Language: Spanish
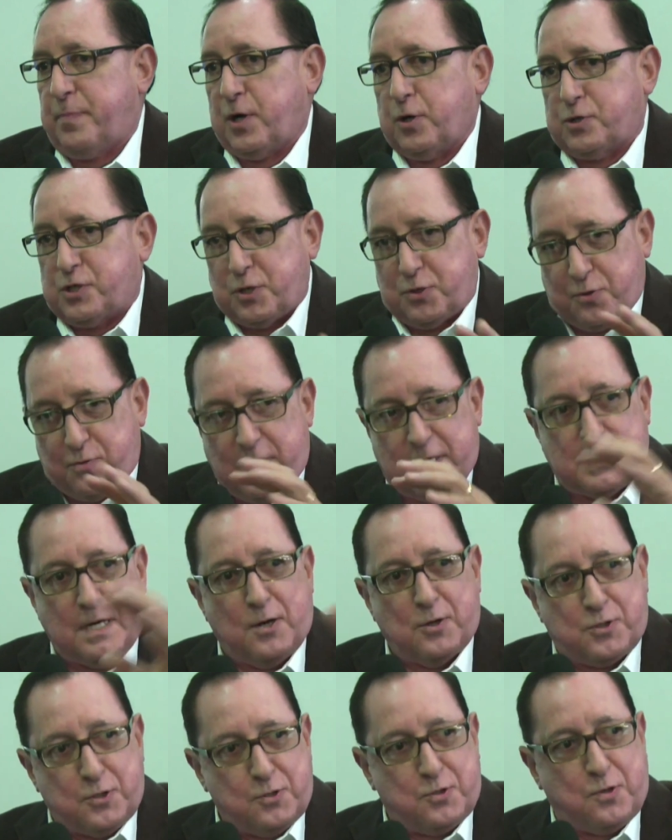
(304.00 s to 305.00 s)
Pero si tú vas a
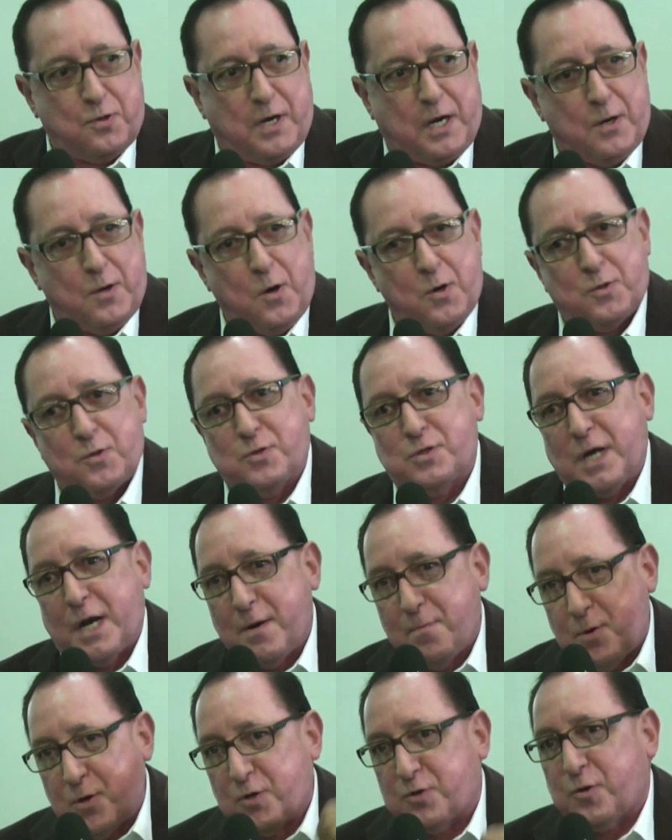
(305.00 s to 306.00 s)
los otros, que nosotros
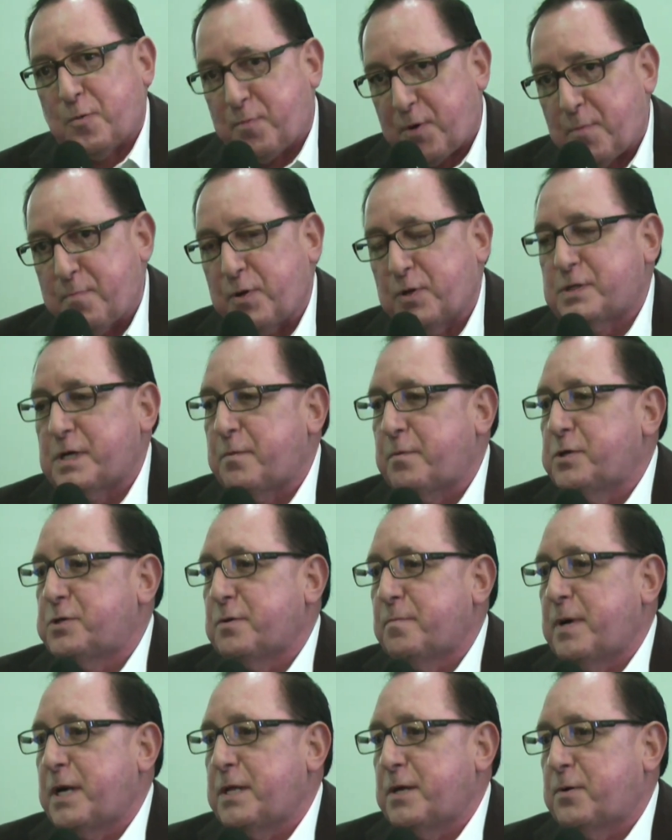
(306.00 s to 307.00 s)
tenemos nuestro propio
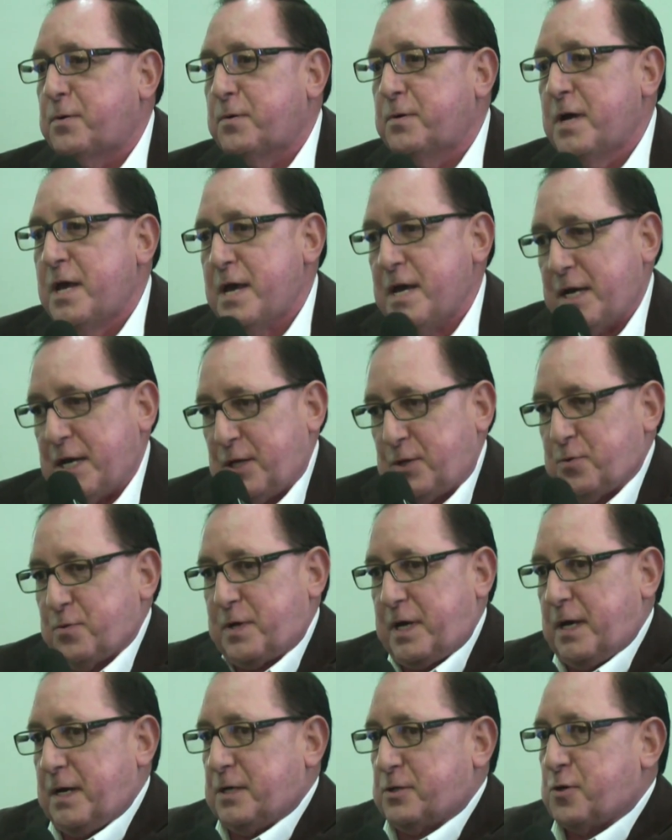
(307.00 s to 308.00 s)
servicio médico, y
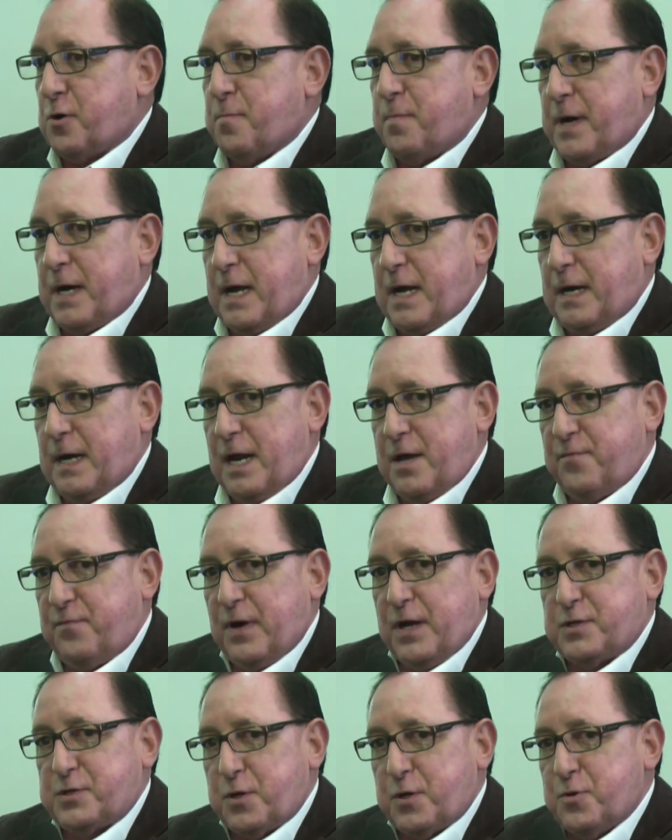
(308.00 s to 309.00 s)
tú quieres comparar la
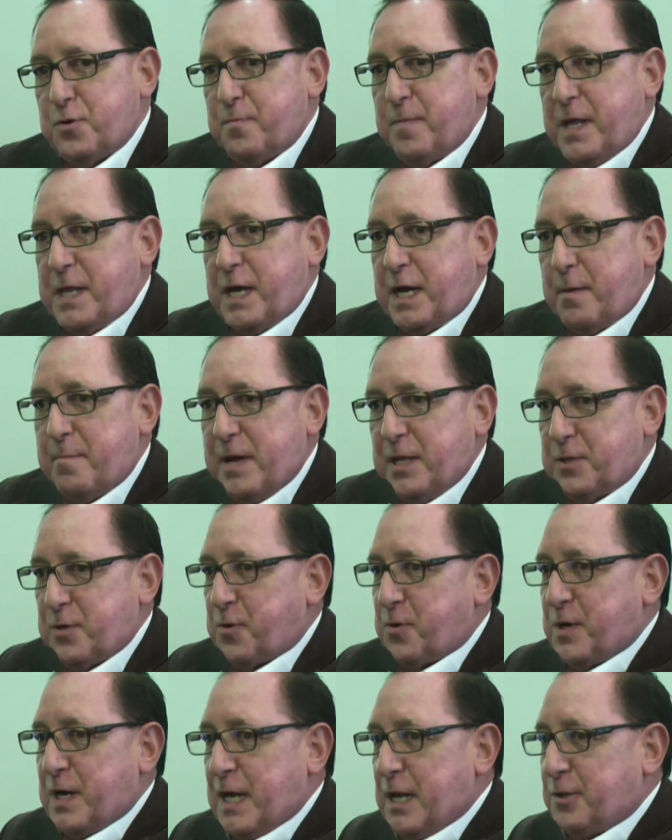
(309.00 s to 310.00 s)
inflación de un
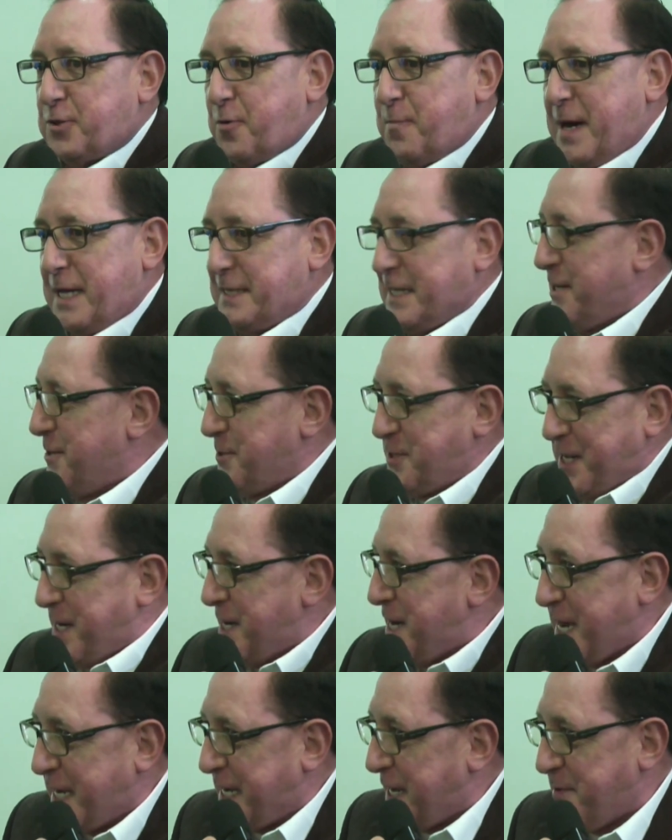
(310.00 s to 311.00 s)
medicamento con la del tomate, no
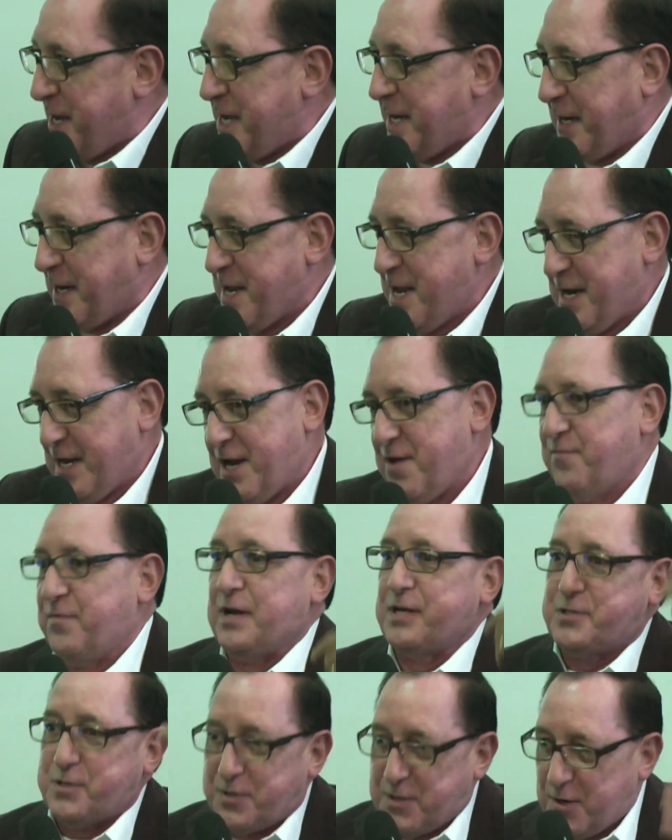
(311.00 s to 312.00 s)
tiene nada que ver. La
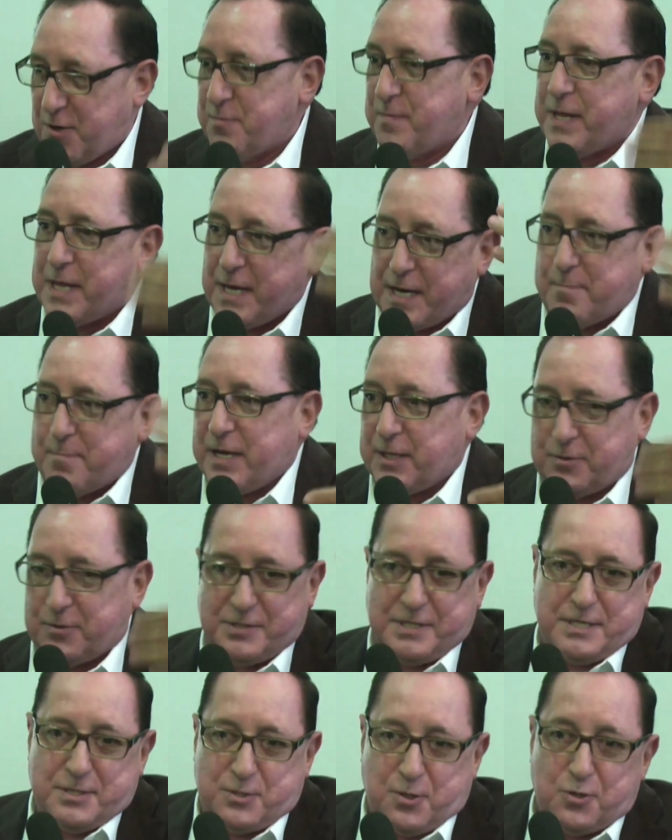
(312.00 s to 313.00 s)
inflación de los
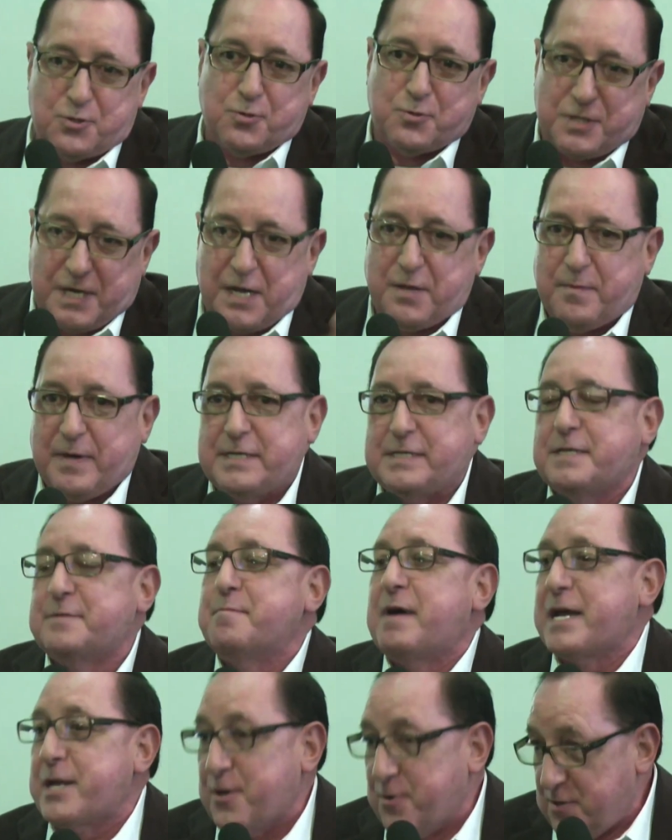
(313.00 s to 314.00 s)
medicamentos es dos o tres
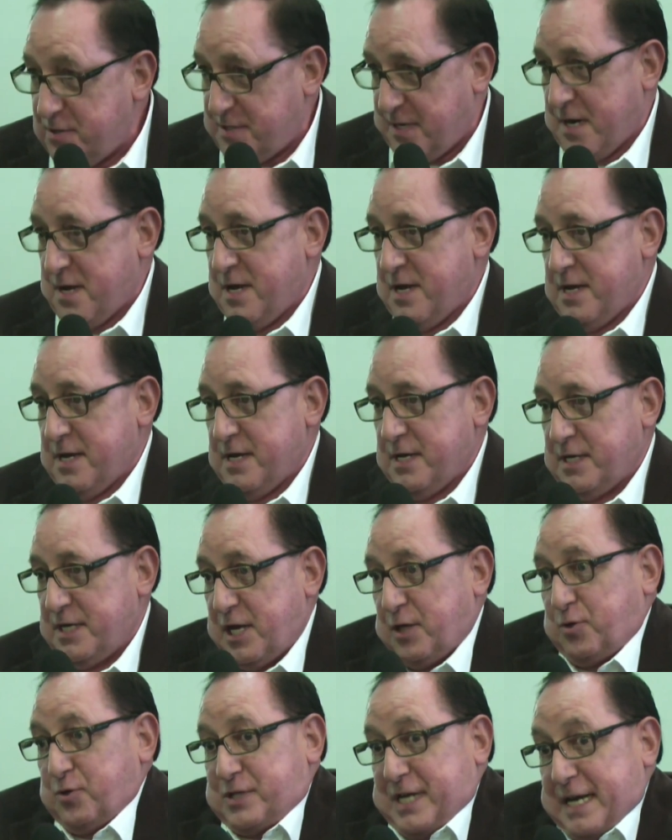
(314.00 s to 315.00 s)
veces mayor.
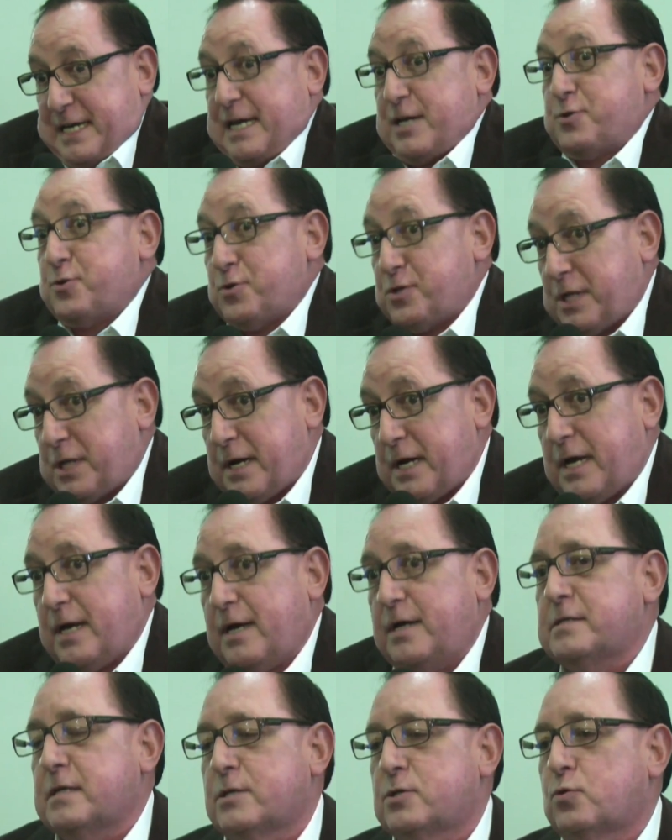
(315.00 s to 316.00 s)
Y entonces hay que
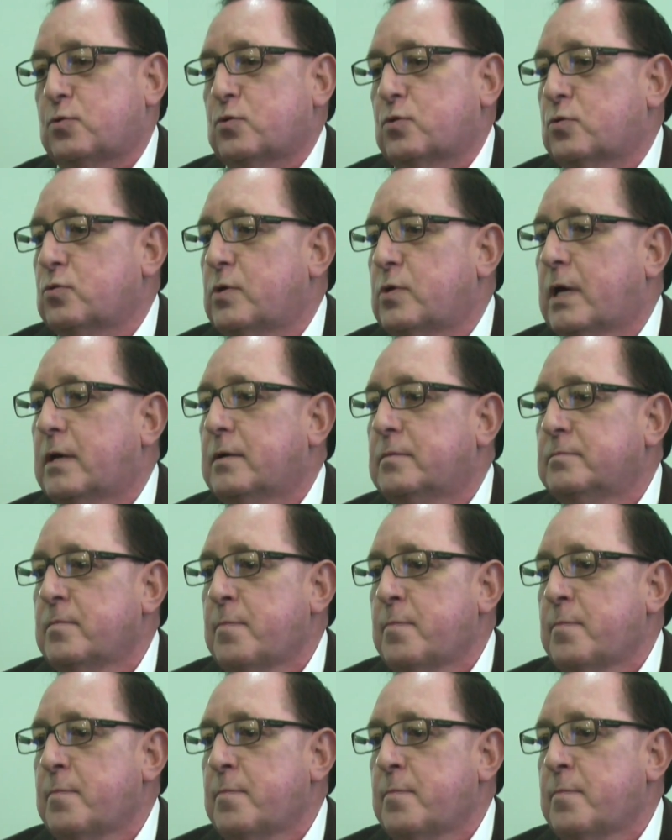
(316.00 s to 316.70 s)
sostener esa estructura.